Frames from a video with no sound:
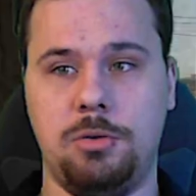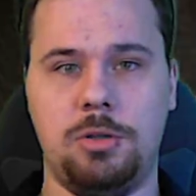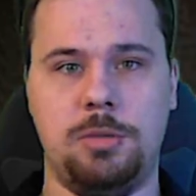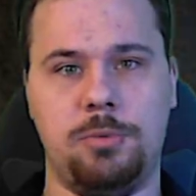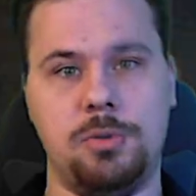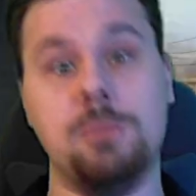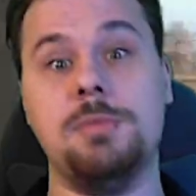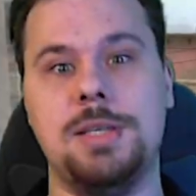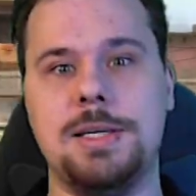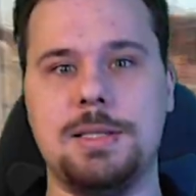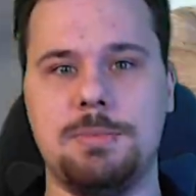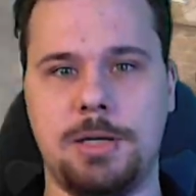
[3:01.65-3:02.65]
допустим,
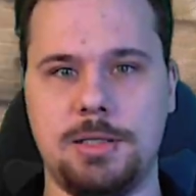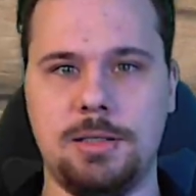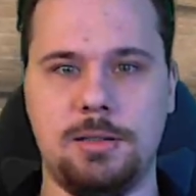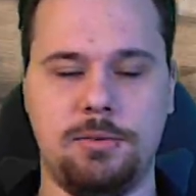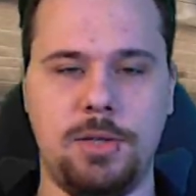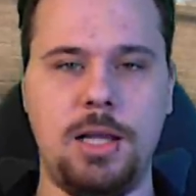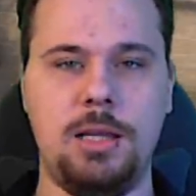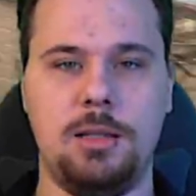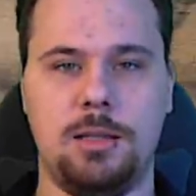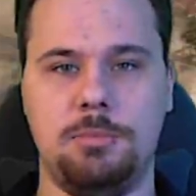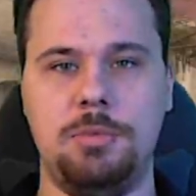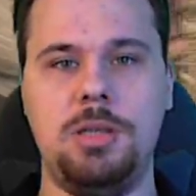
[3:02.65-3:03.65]
10%, да,
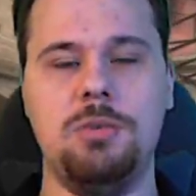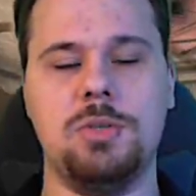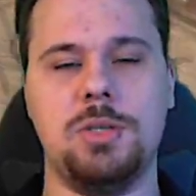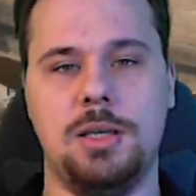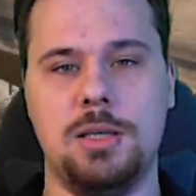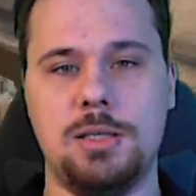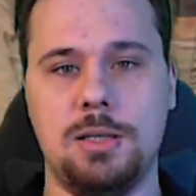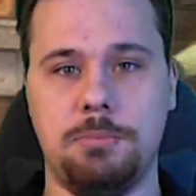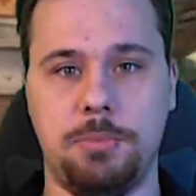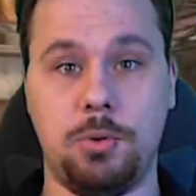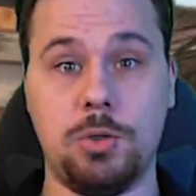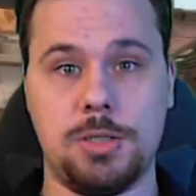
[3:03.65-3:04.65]
это обмениваться, если
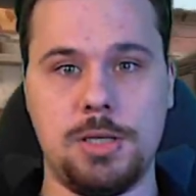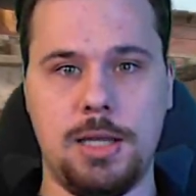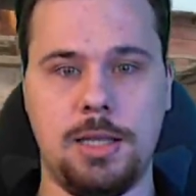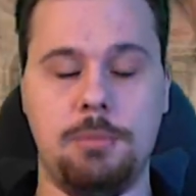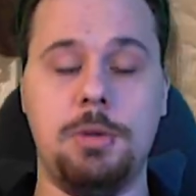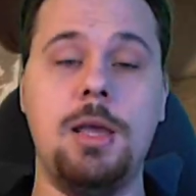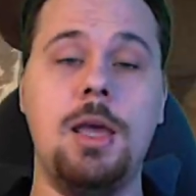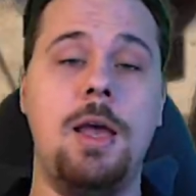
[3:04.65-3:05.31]
по сайтам.